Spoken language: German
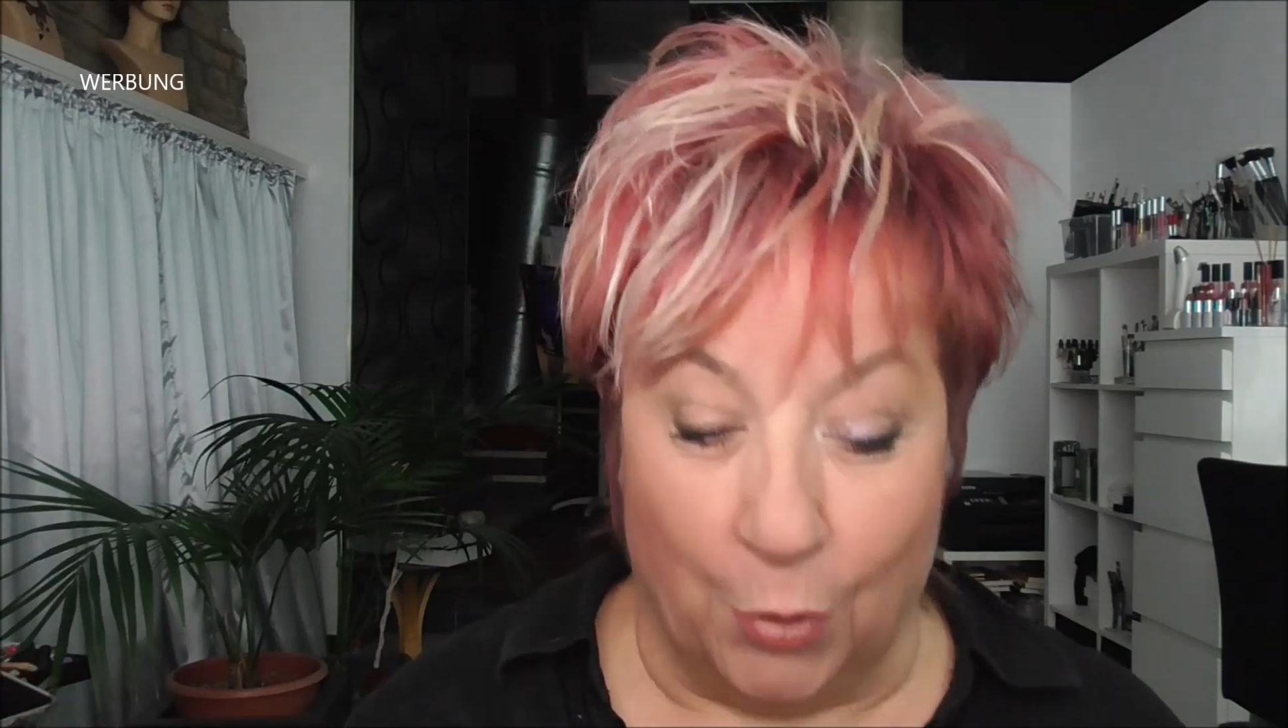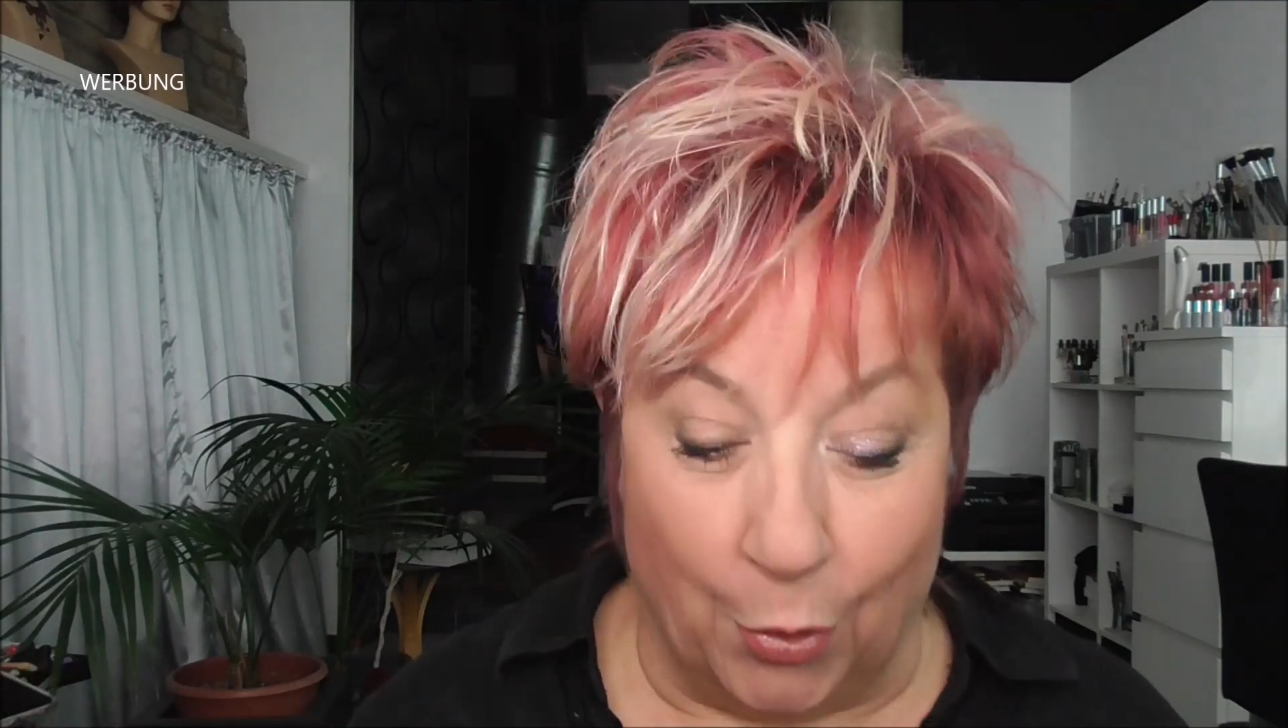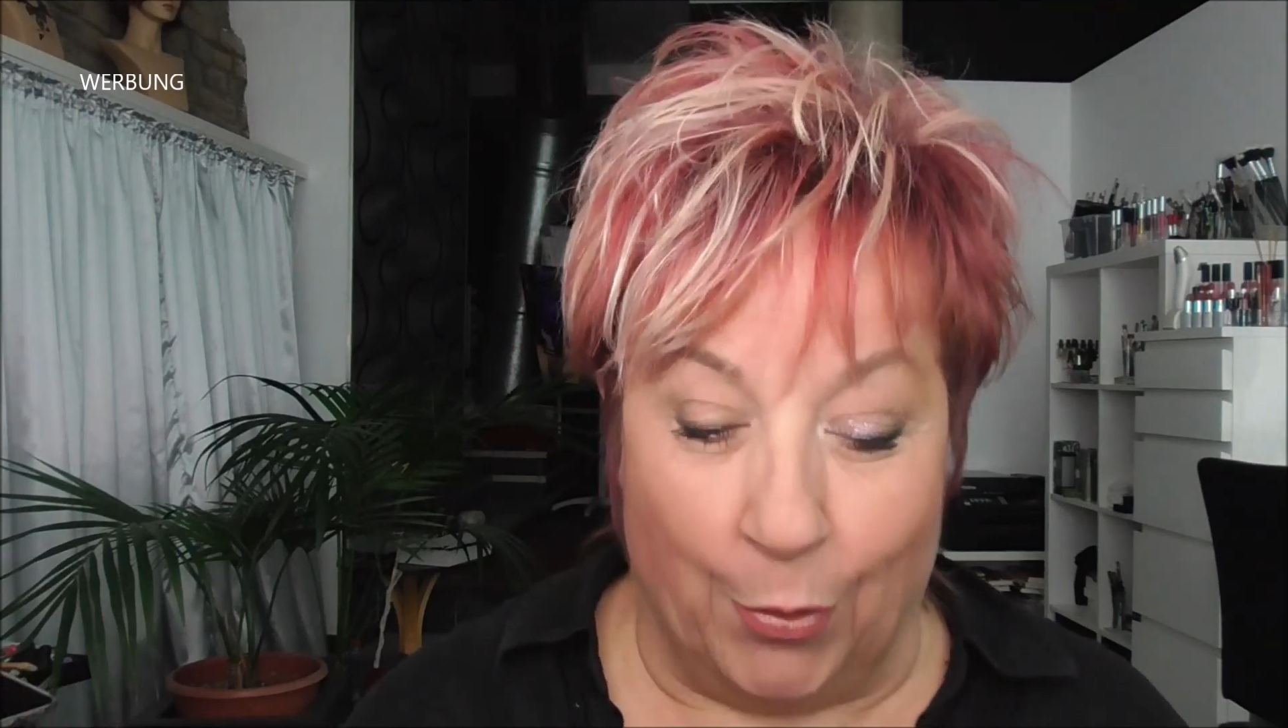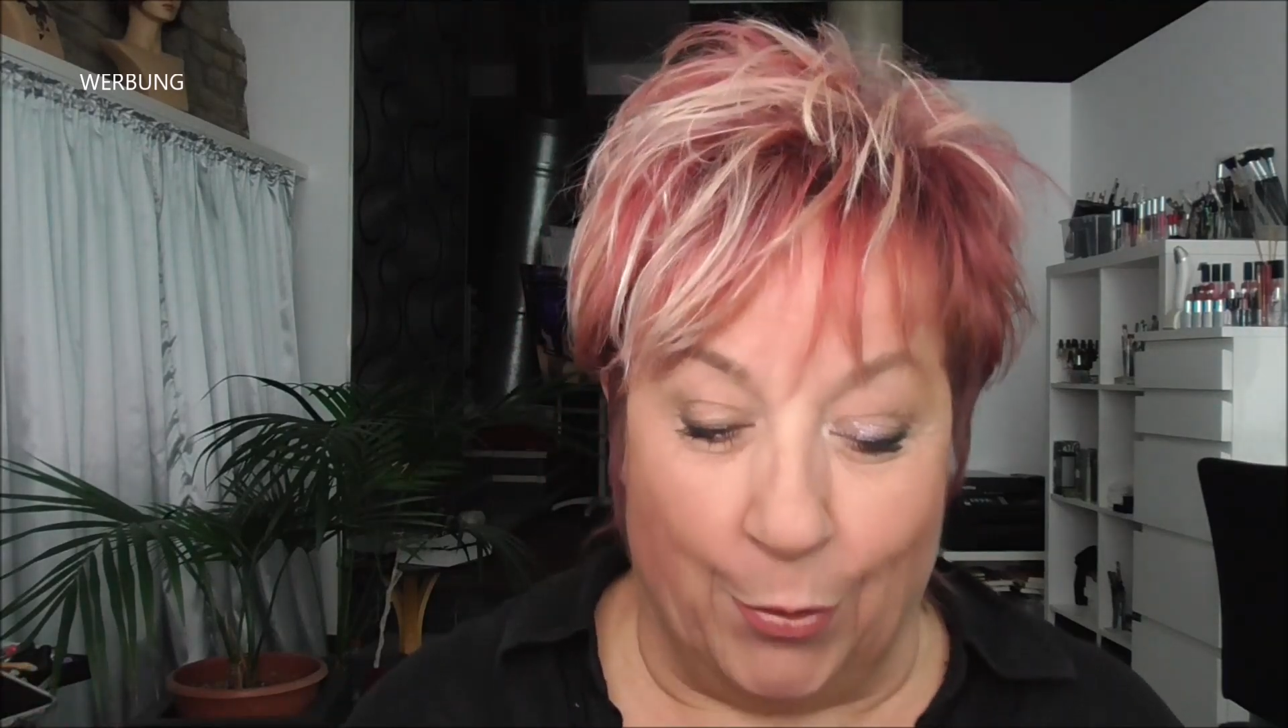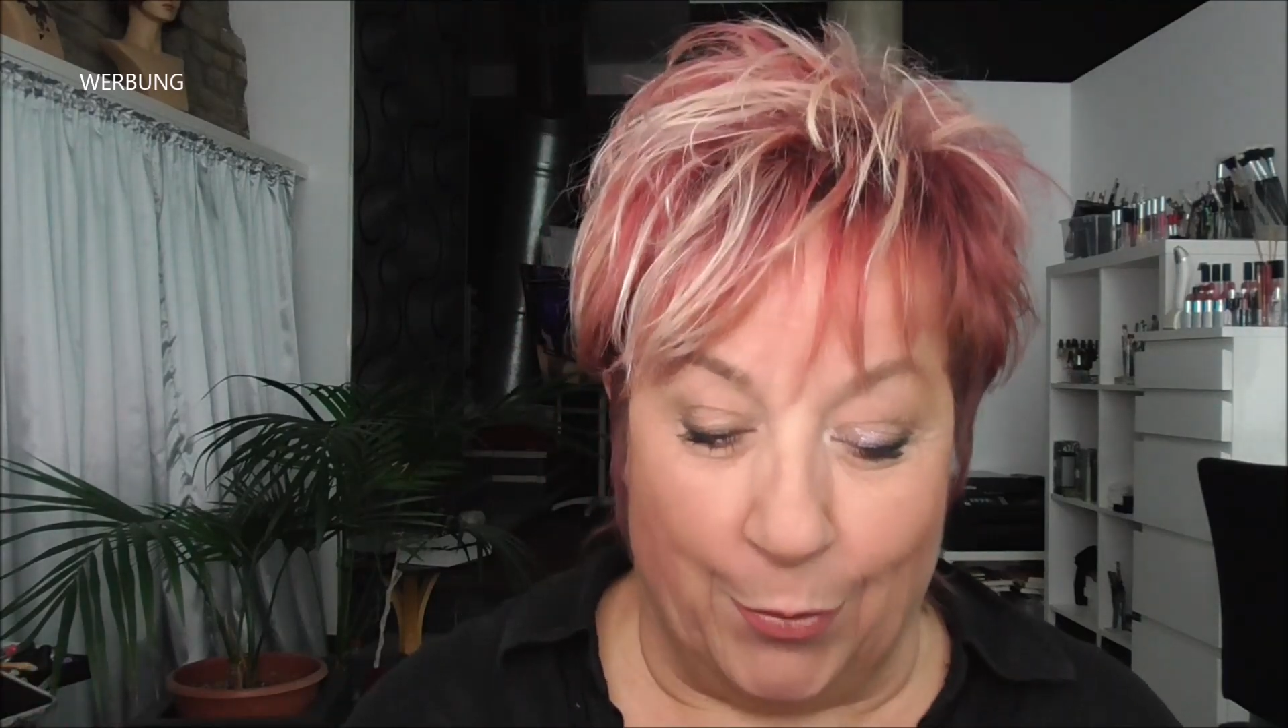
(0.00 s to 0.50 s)

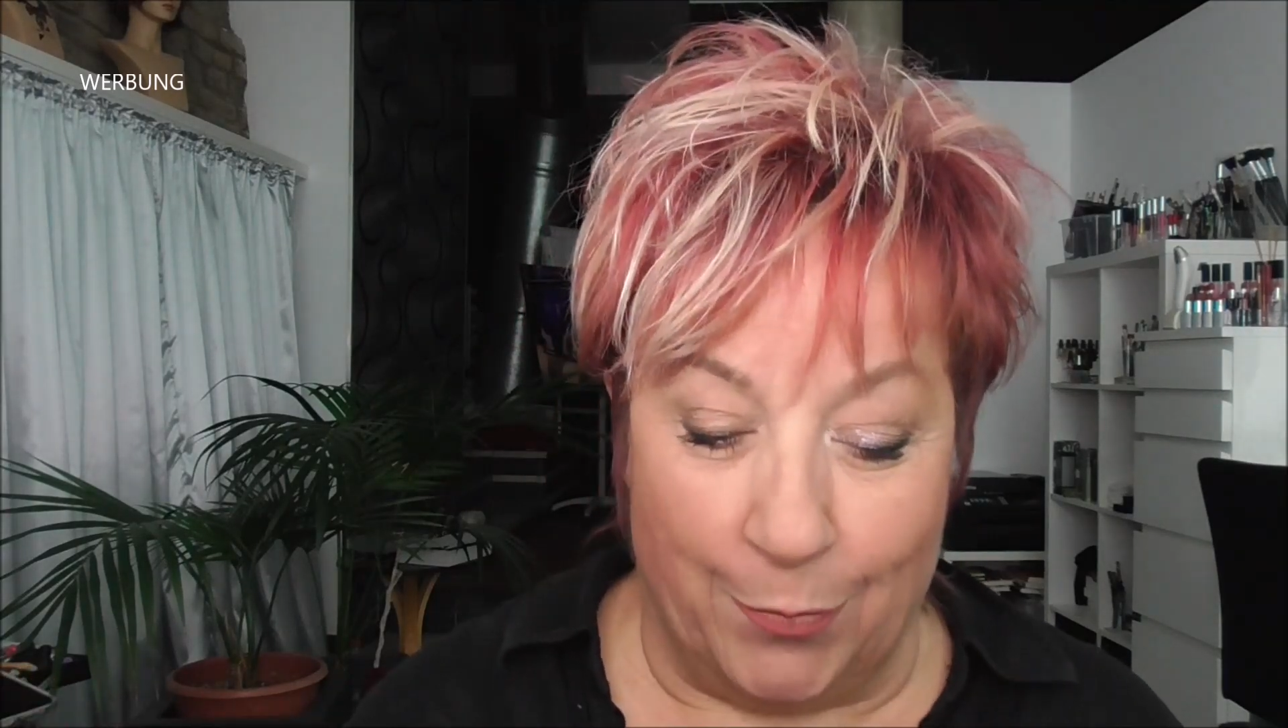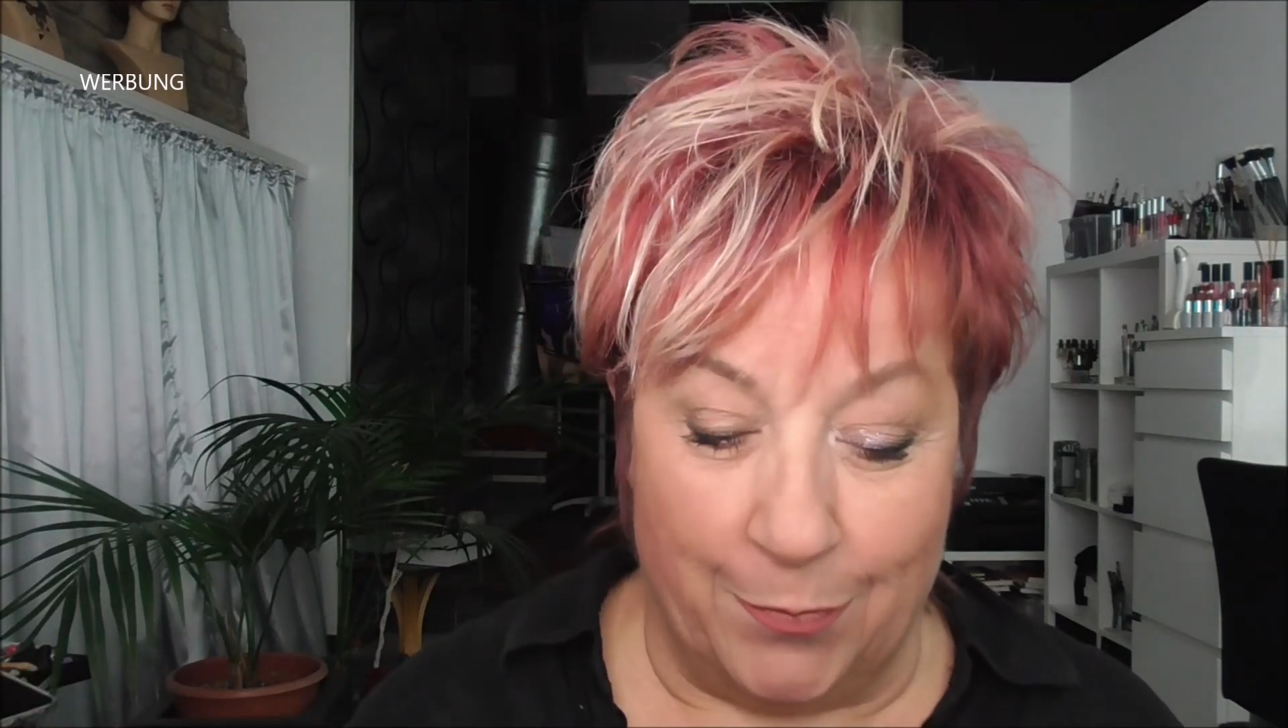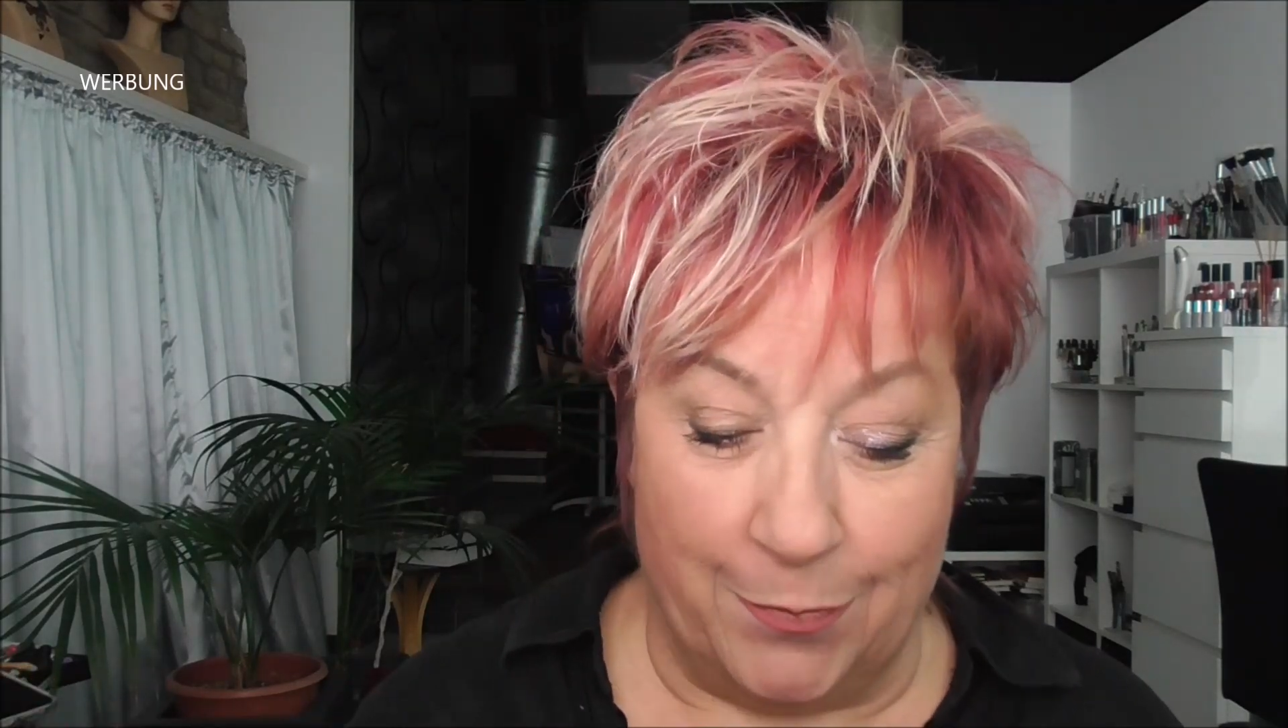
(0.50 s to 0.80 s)
Hoho.